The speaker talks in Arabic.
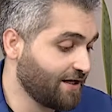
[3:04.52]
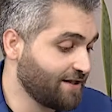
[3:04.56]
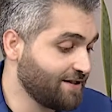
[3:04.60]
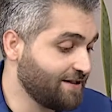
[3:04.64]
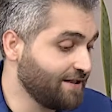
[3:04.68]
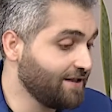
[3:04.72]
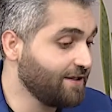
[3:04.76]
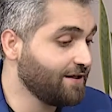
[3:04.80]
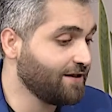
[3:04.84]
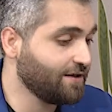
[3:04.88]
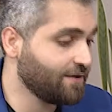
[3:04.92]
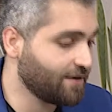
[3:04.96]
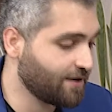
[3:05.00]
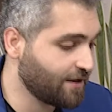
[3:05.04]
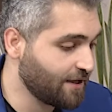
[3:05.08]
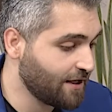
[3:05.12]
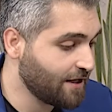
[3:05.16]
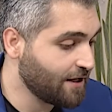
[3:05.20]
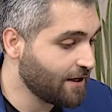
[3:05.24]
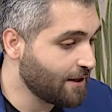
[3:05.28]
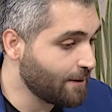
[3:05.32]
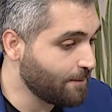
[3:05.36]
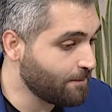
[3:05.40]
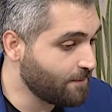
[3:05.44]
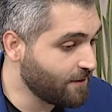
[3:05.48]
كثير
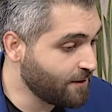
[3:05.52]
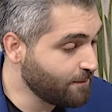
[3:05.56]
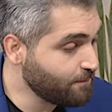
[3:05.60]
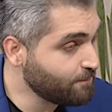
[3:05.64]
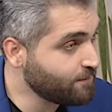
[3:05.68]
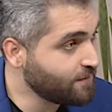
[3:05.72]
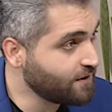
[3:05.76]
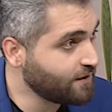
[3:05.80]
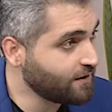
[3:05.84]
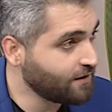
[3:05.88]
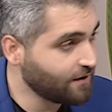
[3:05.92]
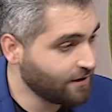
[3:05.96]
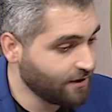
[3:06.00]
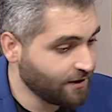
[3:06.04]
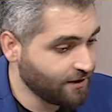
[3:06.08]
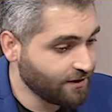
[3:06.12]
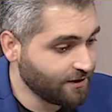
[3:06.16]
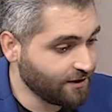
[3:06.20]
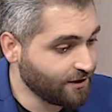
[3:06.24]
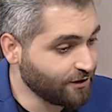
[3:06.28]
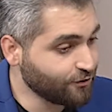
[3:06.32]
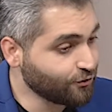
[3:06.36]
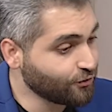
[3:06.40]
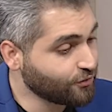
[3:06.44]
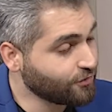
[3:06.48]
مهمه
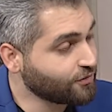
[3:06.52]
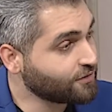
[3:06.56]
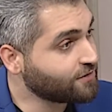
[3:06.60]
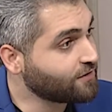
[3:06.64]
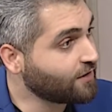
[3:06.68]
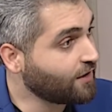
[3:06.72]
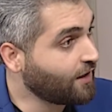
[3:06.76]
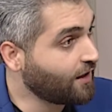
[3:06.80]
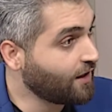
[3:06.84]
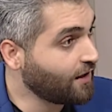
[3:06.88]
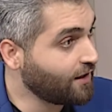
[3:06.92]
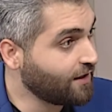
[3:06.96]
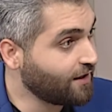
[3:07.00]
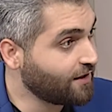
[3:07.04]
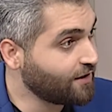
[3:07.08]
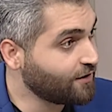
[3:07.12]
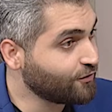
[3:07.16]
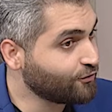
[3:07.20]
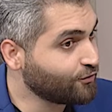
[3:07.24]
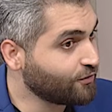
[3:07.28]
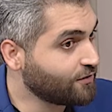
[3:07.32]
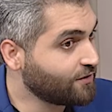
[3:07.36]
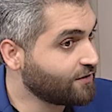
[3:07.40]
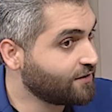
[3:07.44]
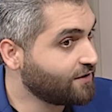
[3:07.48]
لنقدر نطرحها
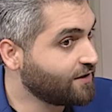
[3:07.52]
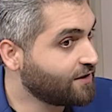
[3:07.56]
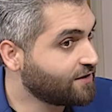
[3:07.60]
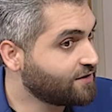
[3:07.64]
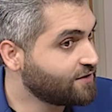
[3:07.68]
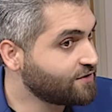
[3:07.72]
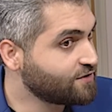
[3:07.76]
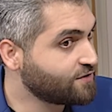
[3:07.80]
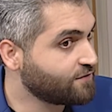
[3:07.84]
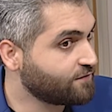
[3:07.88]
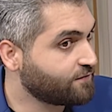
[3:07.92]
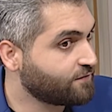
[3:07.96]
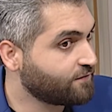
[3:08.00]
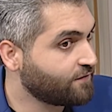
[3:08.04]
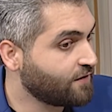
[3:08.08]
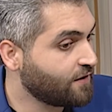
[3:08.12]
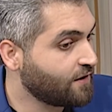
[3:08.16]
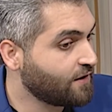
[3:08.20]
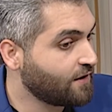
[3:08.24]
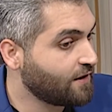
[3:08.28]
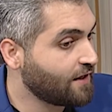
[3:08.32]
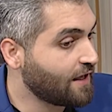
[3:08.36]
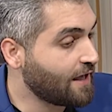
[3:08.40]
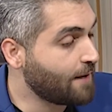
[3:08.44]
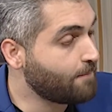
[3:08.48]
لنقدر نكتشف
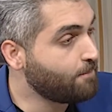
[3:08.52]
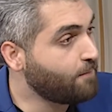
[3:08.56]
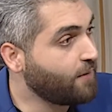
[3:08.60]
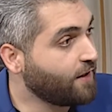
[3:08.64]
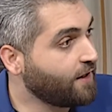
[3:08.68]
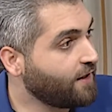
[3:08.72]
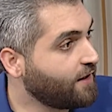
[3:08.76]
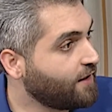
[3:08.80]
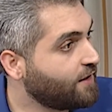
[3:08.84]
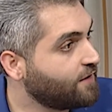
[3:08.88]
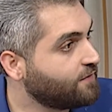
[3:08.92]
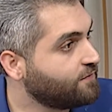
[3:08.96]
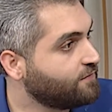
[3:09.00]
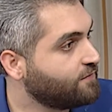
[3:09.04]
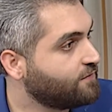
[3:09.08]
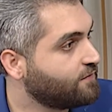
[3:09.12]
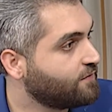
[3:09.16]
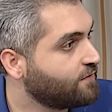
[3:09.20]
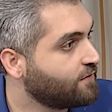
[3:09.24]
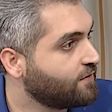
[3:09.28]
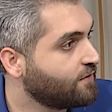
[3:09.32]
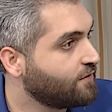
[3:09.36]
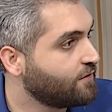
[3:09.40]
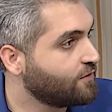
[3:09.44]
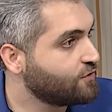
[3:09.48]
ابعاد
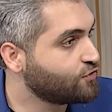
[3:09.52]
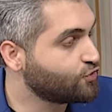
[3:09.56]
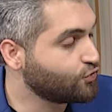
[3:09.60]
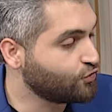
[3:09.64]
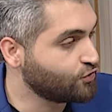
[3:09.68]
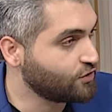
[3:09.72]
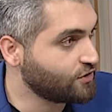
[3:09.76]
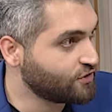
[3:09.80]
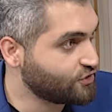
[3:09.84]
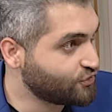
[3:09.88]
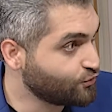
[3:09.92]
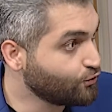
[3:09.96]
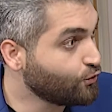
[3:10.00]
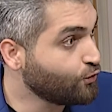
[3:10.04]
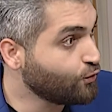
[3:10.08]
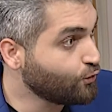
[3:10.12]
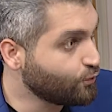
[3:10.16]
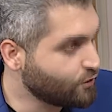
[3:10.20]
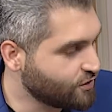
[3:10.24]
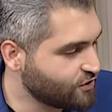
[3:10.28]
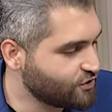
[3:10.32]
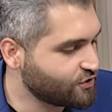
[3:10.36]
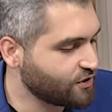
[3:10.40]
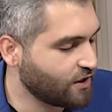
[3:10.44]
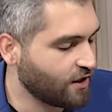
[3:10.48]
شو شو
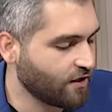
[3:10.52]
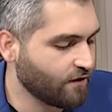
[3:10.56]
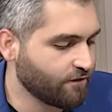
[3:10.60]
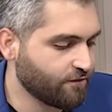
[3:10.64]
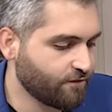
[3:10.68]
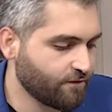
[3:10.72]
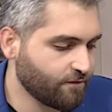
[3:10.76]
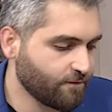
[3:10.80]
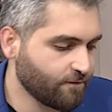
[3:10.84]
هو الشغف